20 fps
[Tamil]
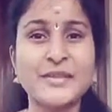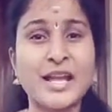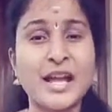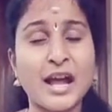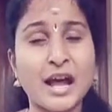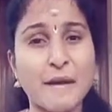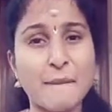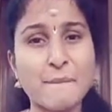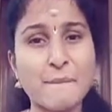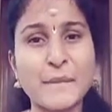
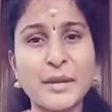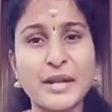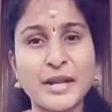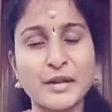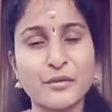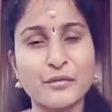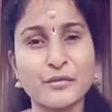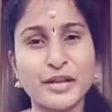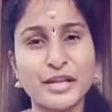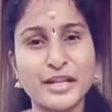அம்பினை
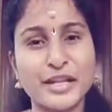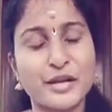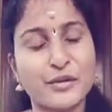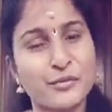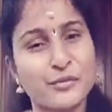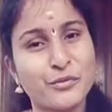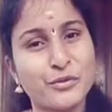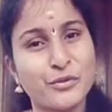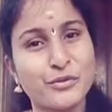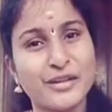உடைய
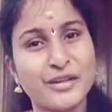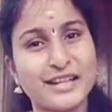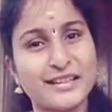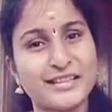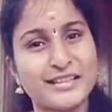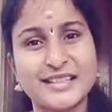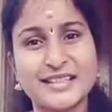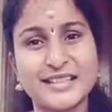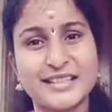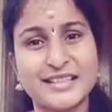உன்னுடைய
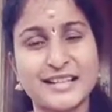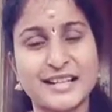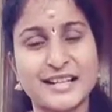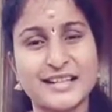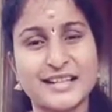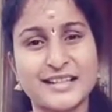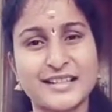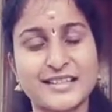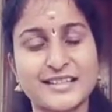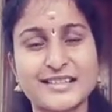
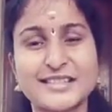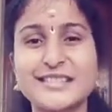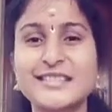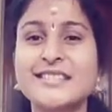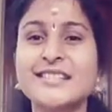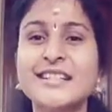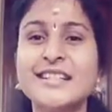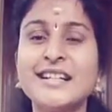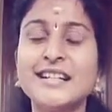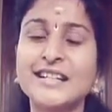திருக்கரங்களுக்கு
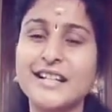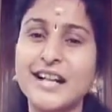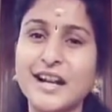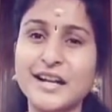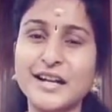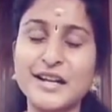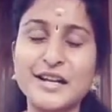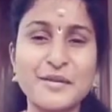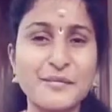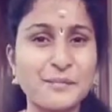
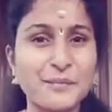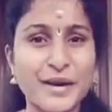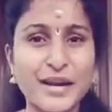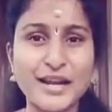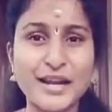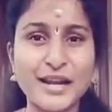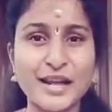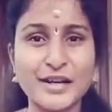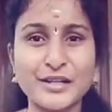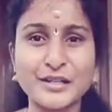நாங்கள்
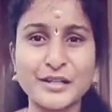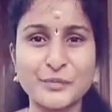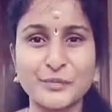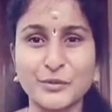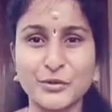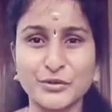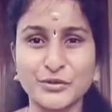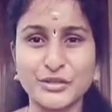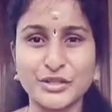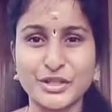பல்லாண்டு
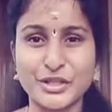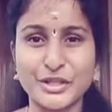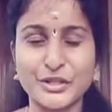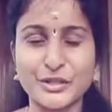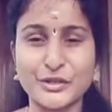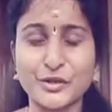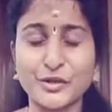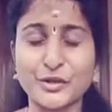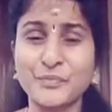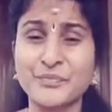
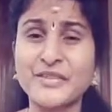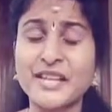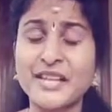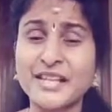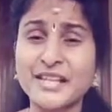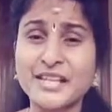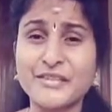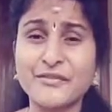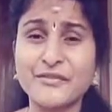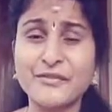போற்றுகின்றோம்
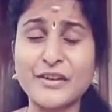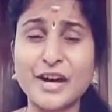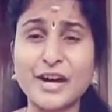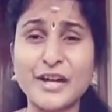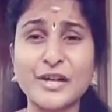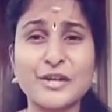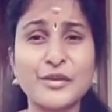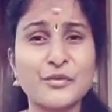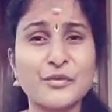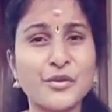
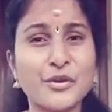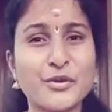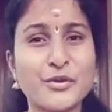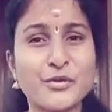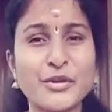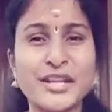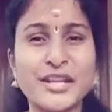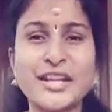இவ்வாறு உன்னுடைய